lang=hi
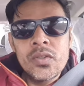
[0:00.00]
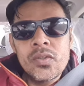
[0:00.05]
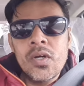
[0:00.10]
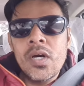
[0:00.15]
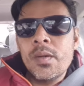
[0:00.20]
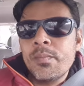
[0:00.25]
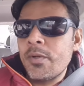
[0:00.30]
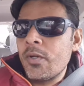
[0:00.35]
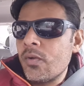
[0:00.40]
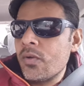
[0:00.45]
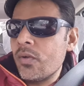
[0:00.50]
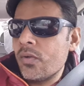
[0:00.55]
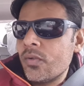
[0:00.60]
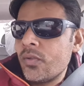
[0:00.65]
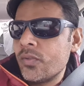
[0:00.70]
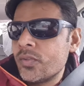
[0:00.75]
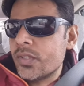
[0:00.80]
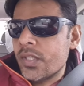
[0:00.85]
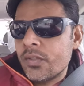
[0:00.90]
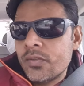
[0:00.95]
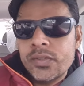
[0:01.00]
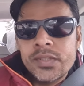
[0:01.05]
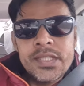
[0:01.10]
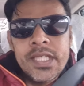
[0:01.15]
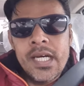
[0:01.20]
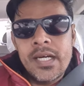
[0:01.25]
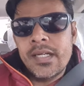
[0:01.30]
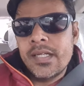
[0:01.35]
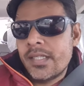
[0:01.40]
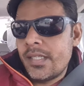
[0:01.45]
तो आप लोगों को उसका कुछ
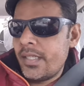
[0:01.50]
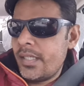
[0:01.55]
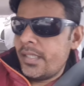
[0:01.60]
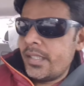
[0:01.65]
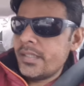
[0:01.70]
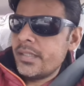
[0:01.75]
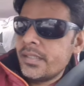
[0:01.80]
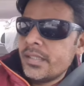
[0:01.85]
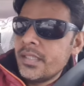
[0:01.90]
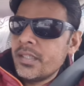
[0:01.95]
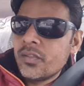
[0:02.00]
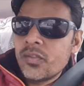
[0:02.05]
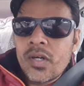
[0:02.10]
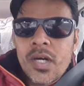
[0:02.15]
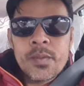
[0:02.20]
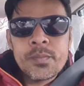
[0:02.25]
ध्यान रखना है तो